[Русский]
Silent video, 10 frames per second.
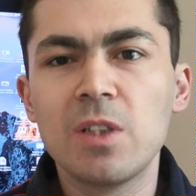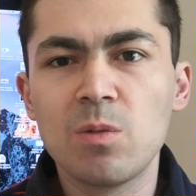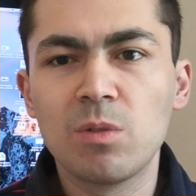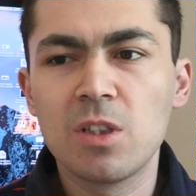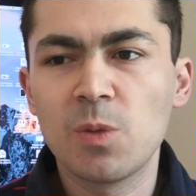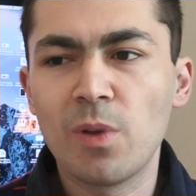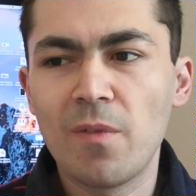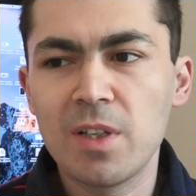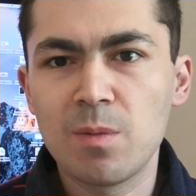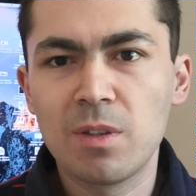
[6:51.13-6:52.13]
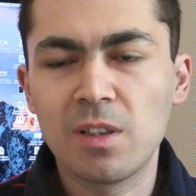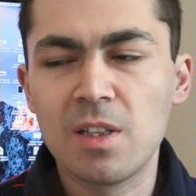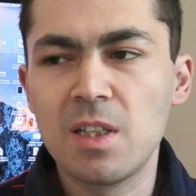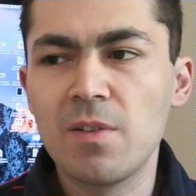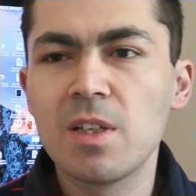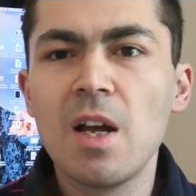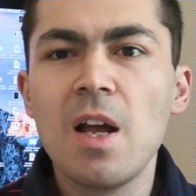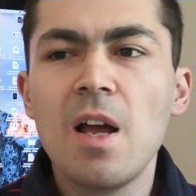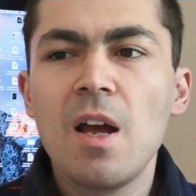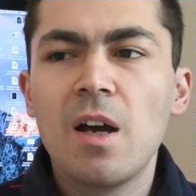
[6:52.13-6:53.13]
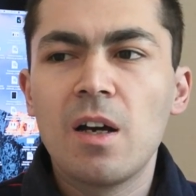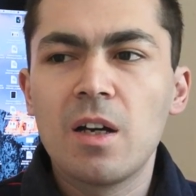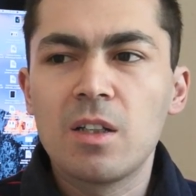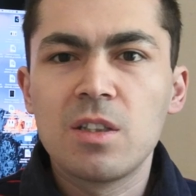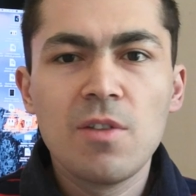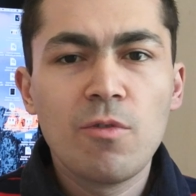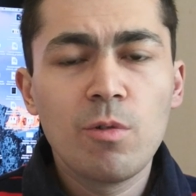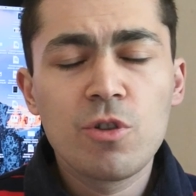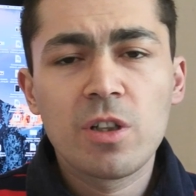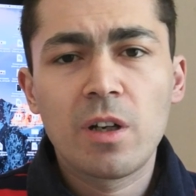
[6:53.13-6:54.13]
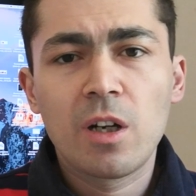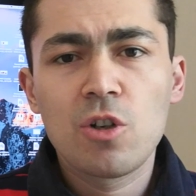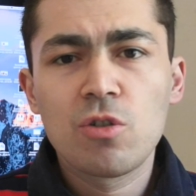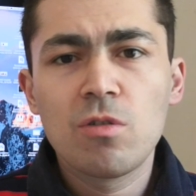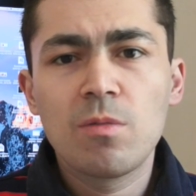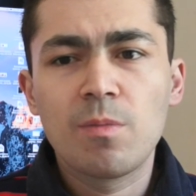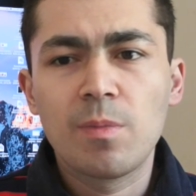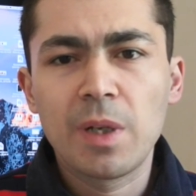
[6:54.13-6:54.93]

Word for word: вытянутый дисплей 18 на 9, э, телефон очень хорошо,